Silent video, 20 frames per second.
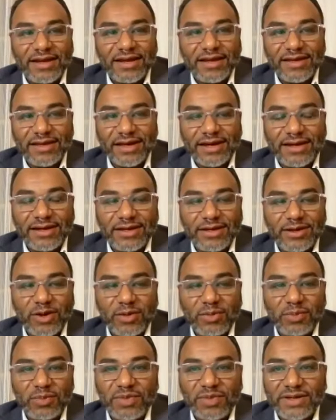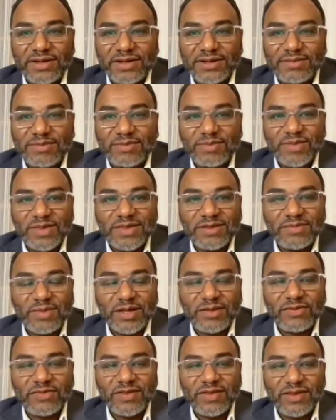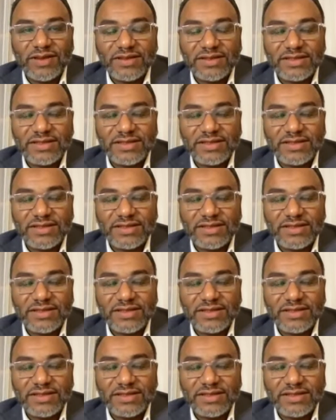أنا يعني اليوم مثل ما تفضل